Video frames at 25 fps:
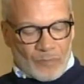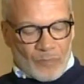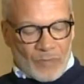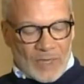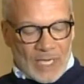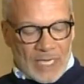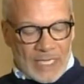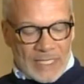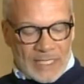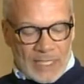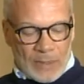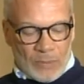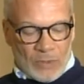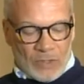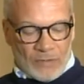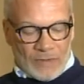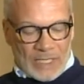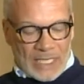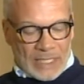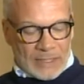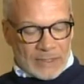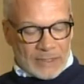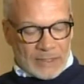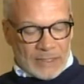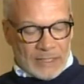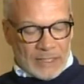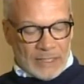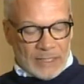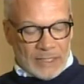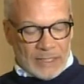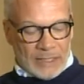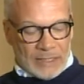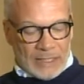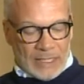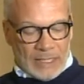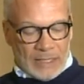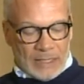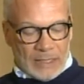e siamo avanti
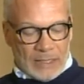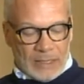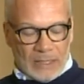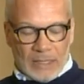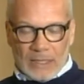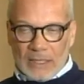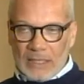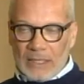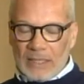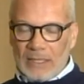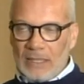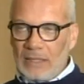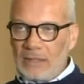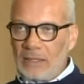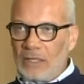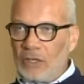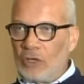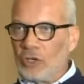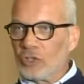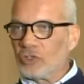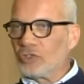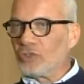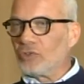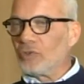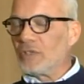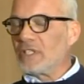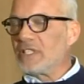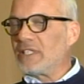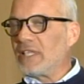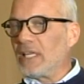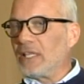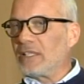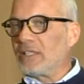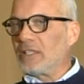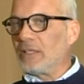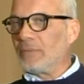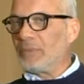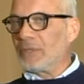del
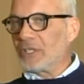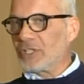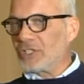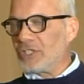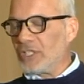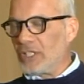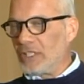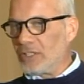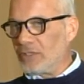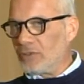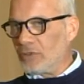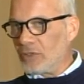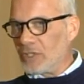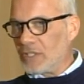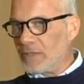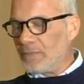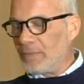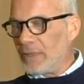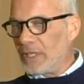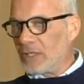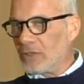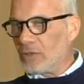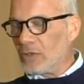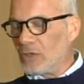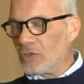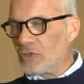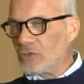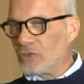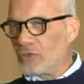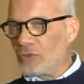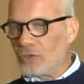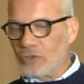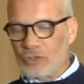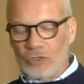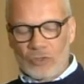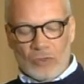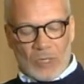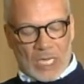8,7% rispetto allo
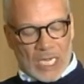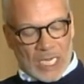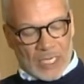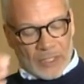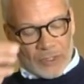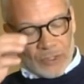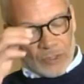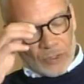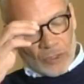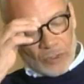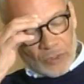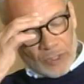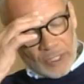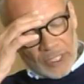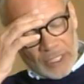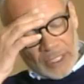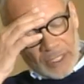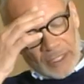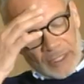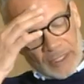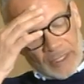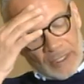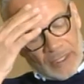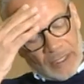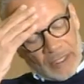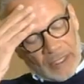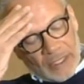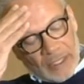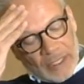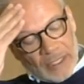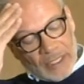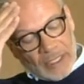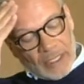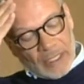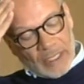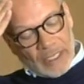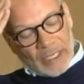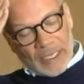scorso anno e,
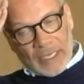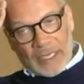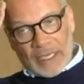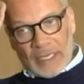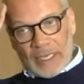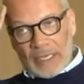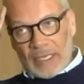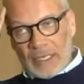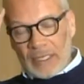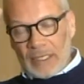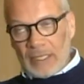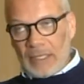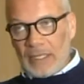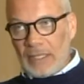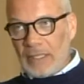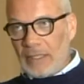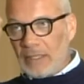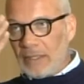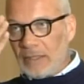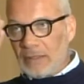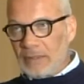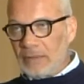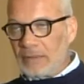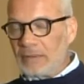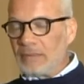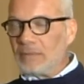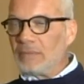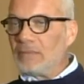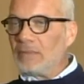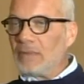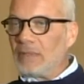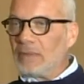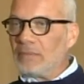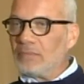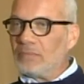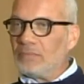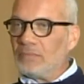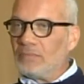e
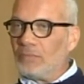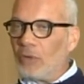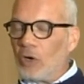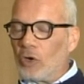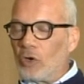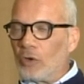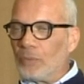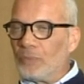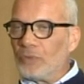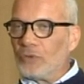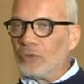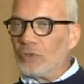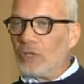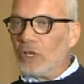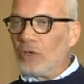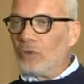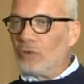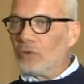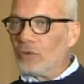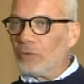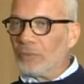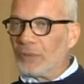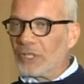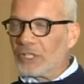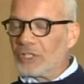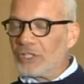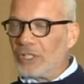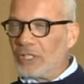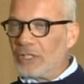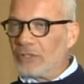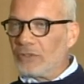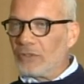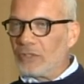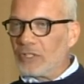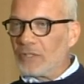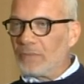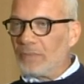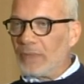poco più
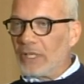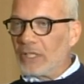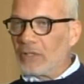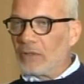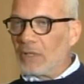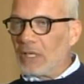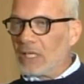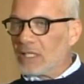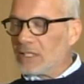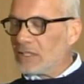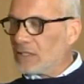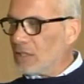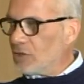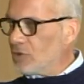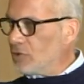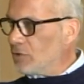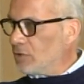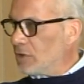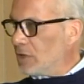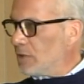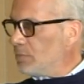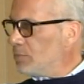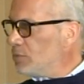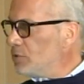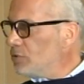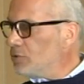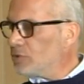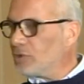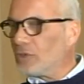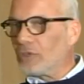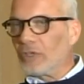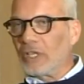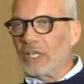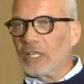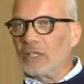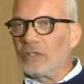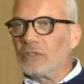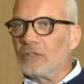dell'1% rispetto alla stagione appunto
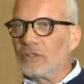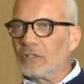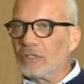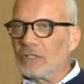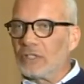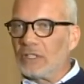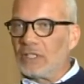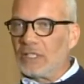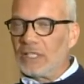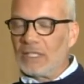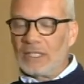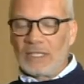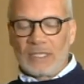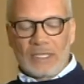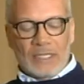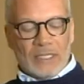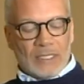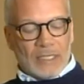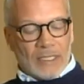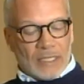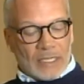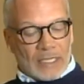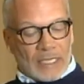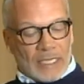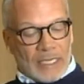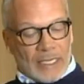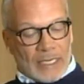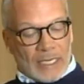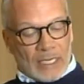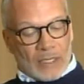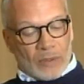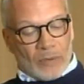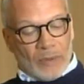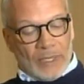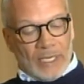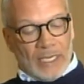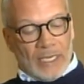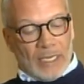record che era
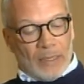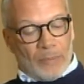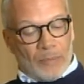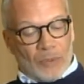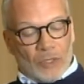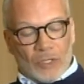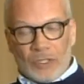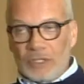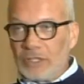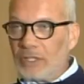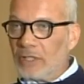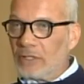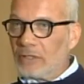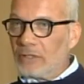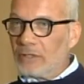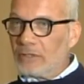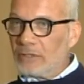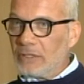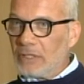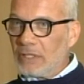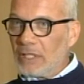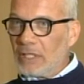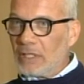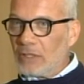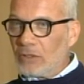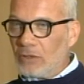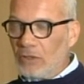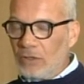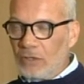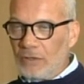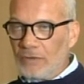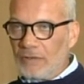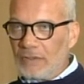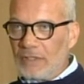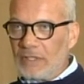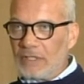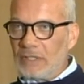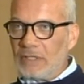quella poi interrotta dal
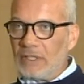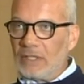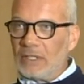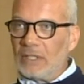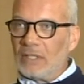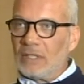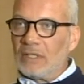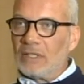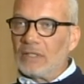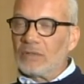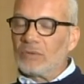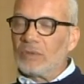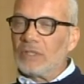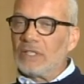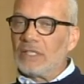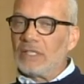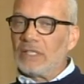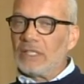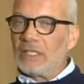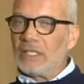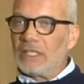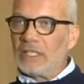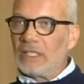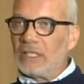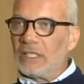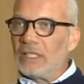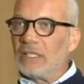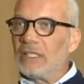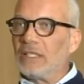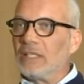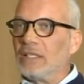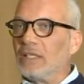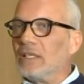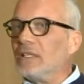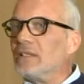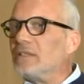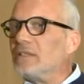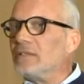Covid, quindi
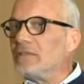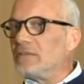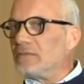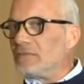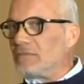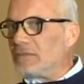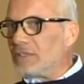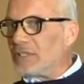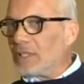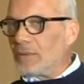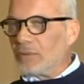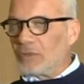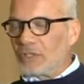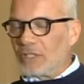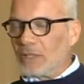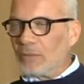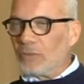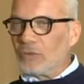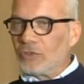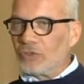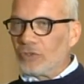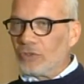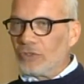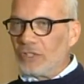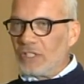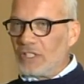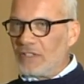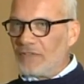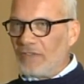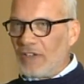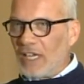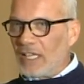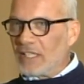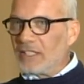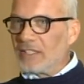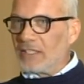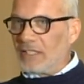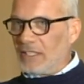diciamo siamo
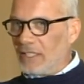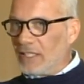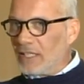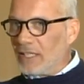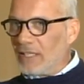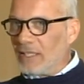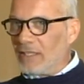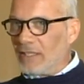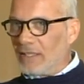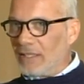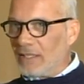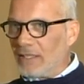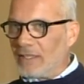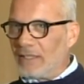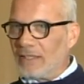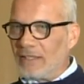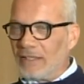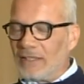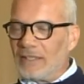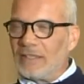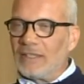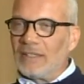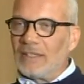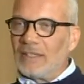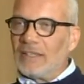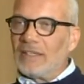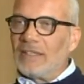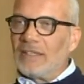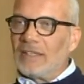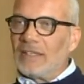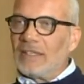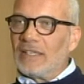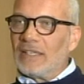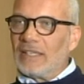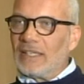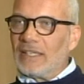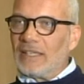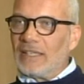soddisfatti e,
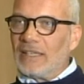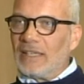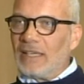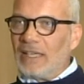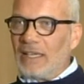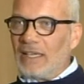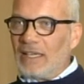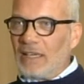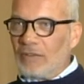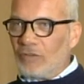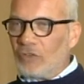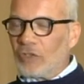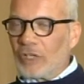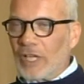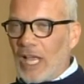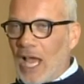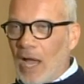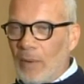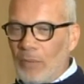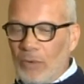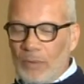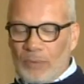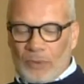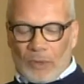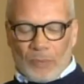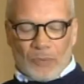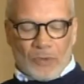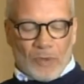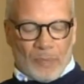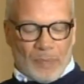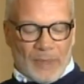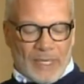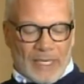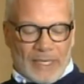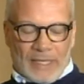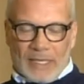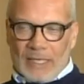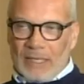e lavoriamo proprio
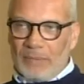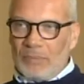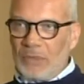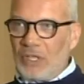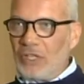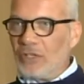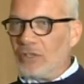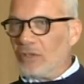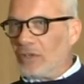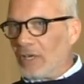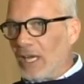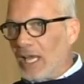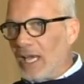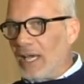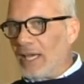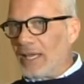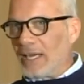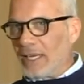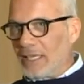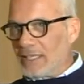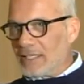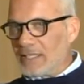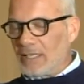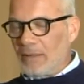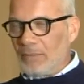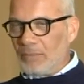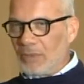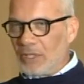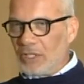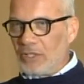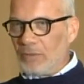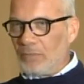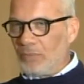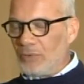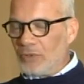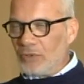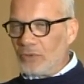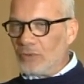per migliorare sempre di
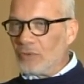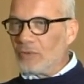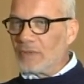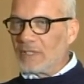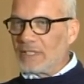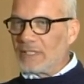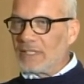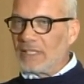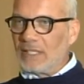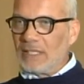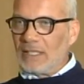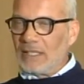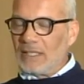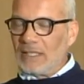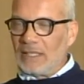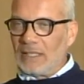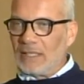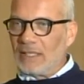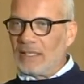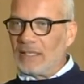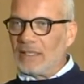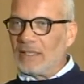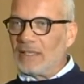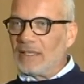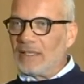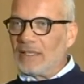più questa,